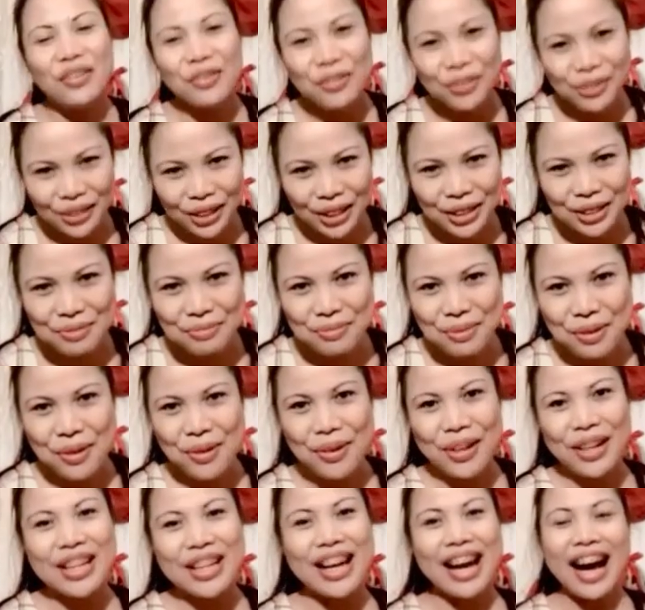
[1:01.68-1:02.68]
oras mo,
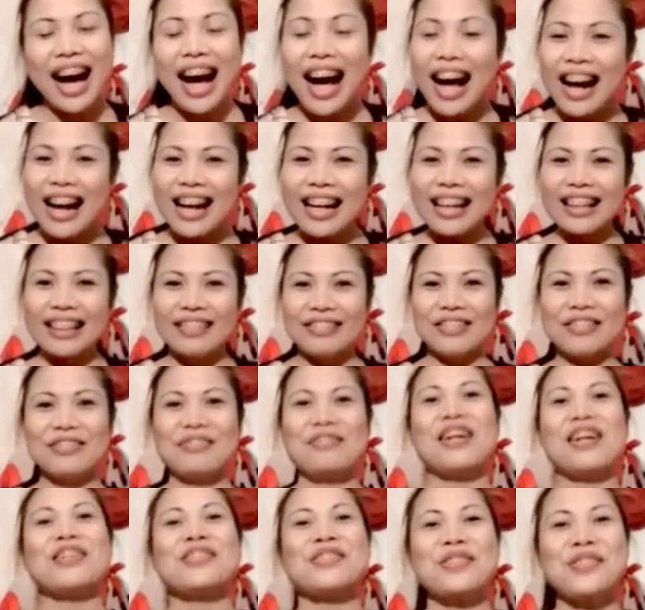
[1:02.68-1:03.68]
kaya Oo,
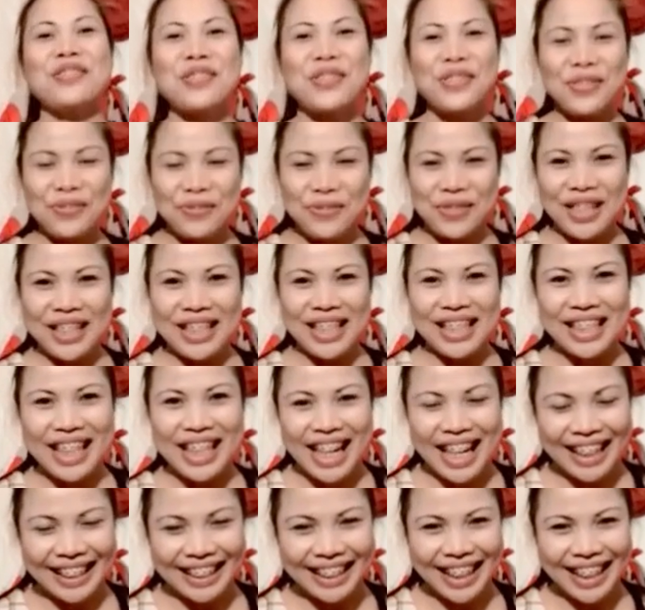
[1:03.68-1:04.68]
magsusunod
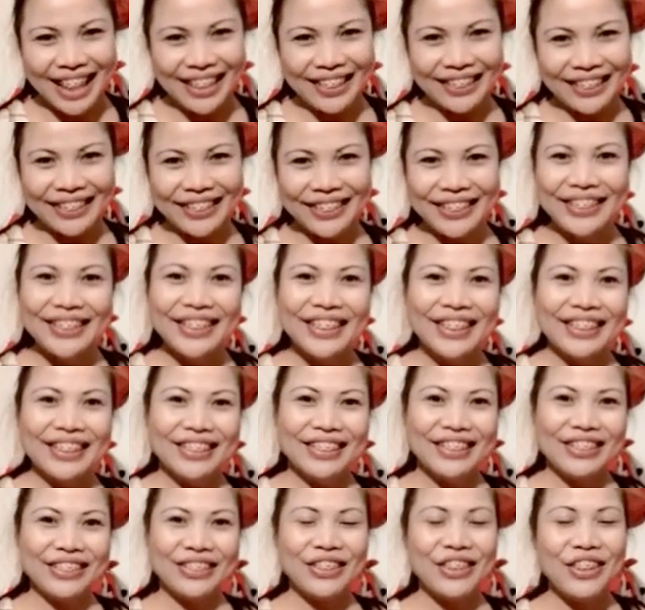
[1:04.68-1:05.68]
tayo.
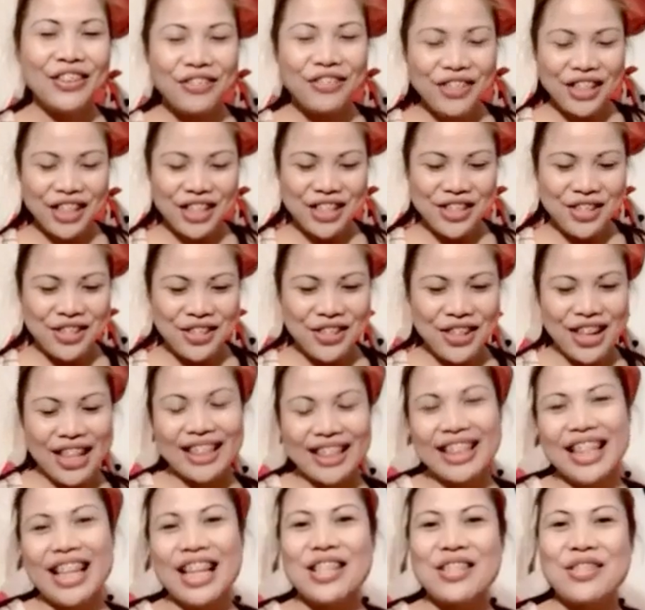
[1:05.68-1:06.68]
So, through video
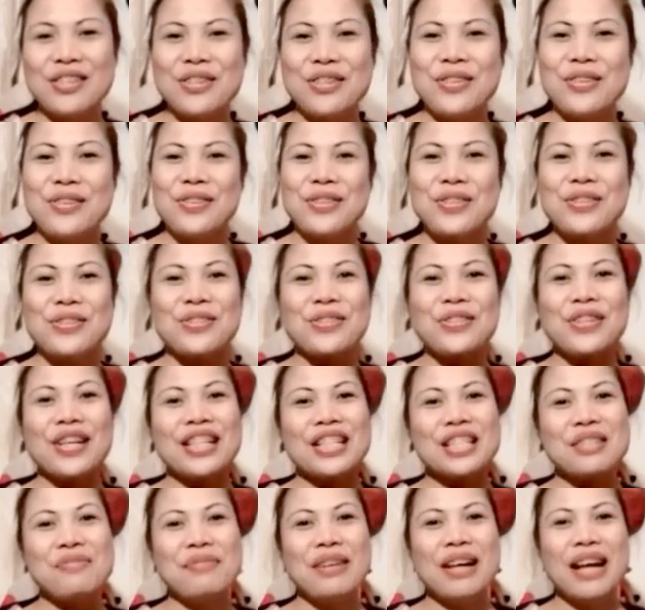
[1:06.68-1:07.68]
ate. So, gusto ko
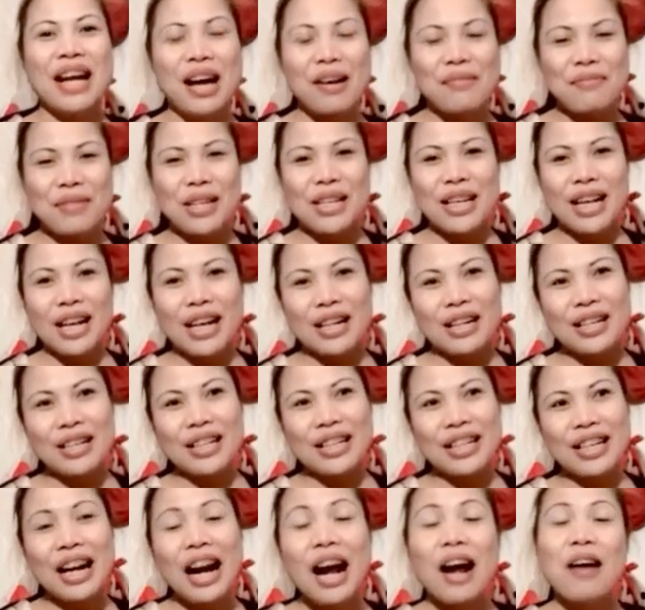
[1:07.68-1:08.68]
kasi malaman ang
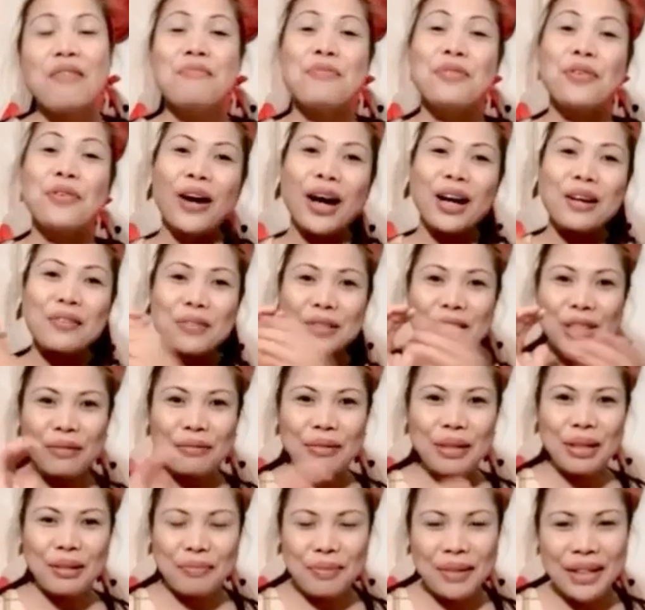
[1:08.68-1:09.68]
buhay mo sa
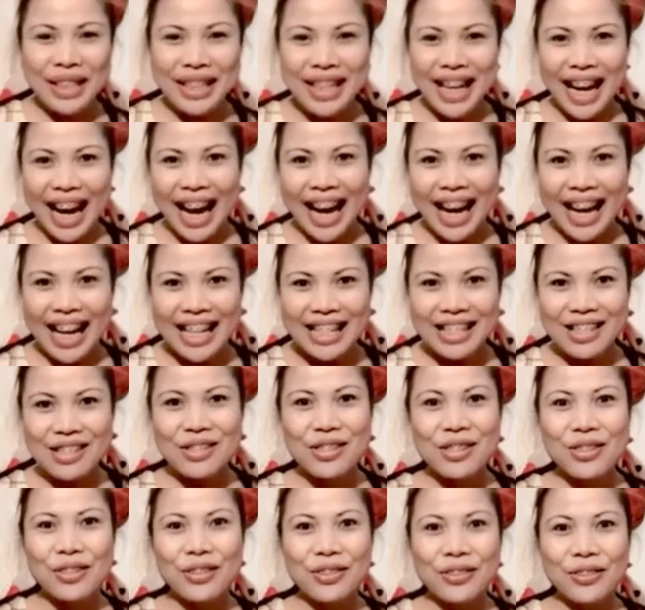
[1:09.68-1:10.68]
Pilipinas. So,
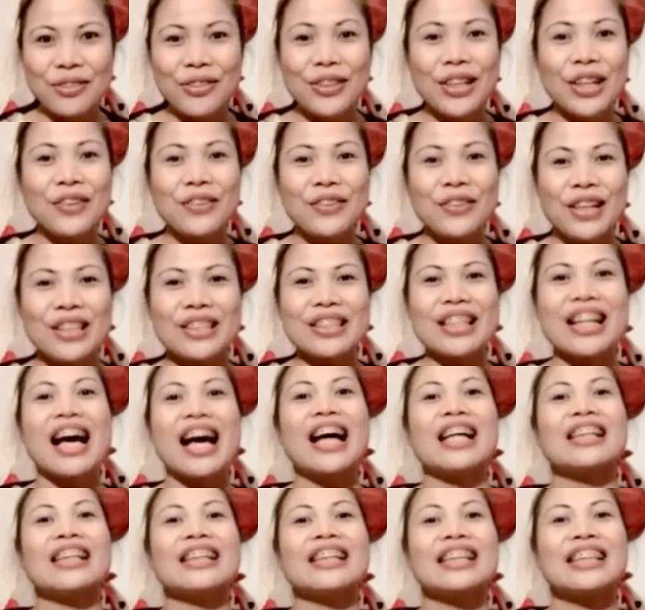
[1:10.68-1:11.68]
unang-una sa
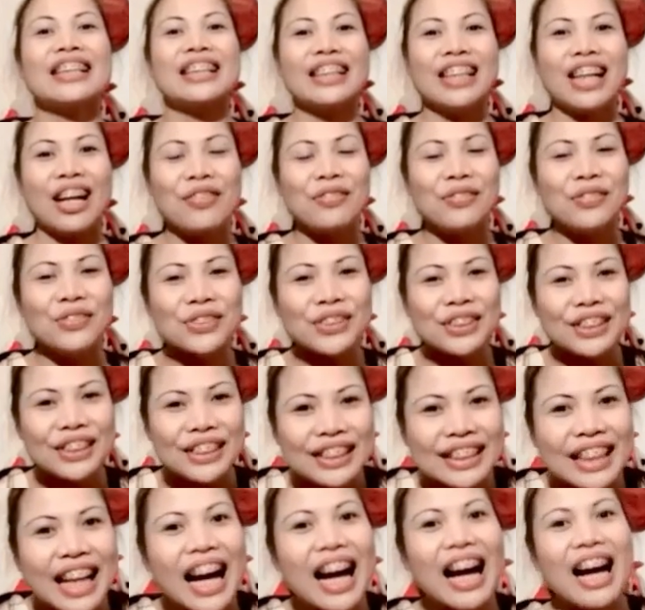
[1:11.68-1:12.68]
lahat,
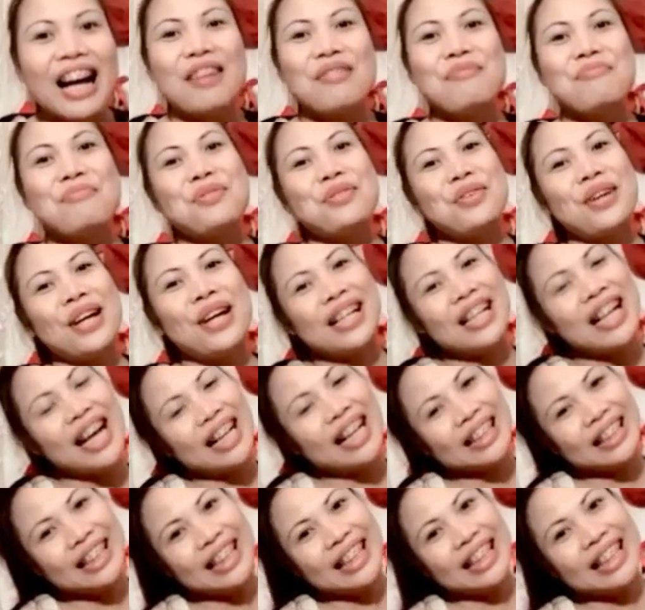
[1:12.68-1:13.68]
kamusta ang buhay
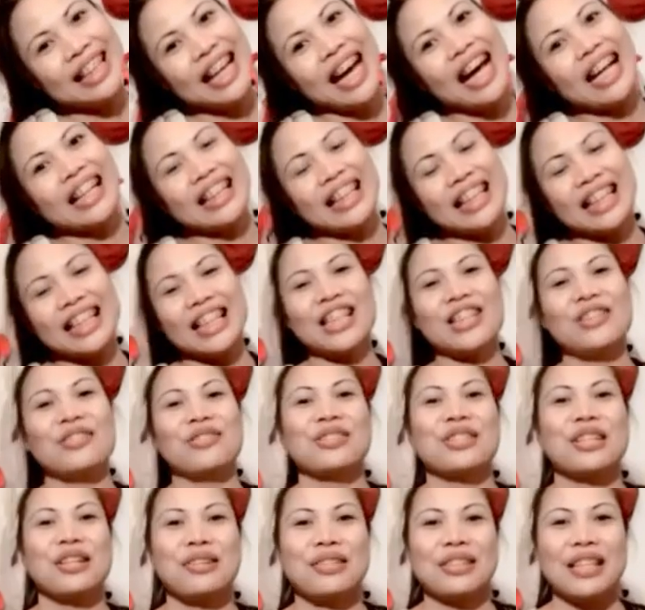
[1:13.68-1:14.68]
natin ate dito
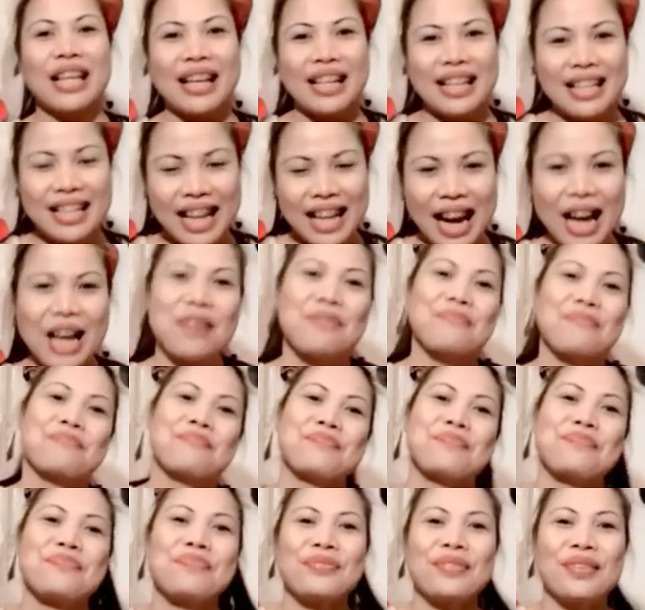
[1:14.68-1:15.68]
sa Italia?
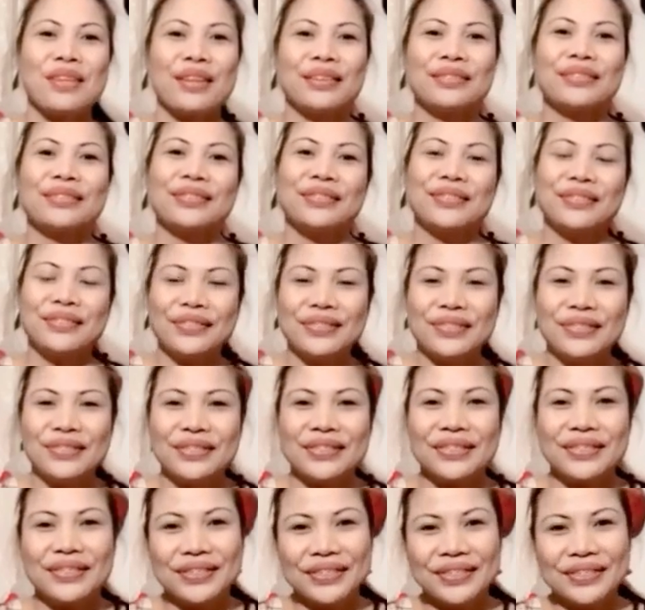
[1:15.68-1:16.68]

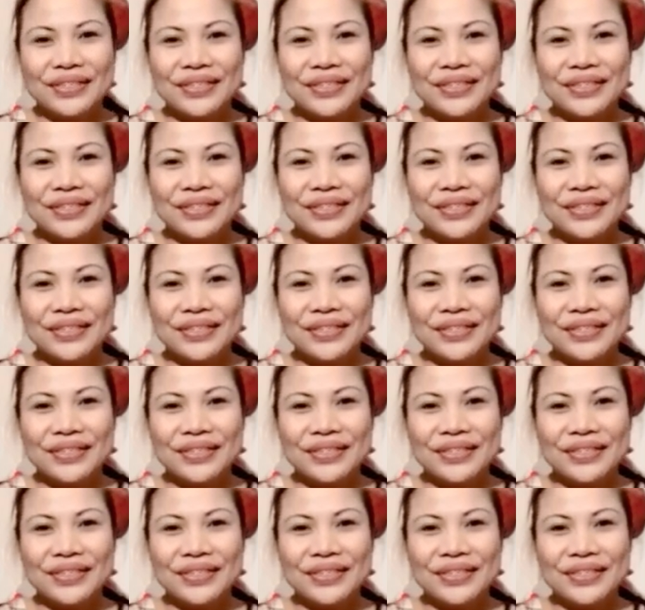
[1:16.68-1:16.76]
Dito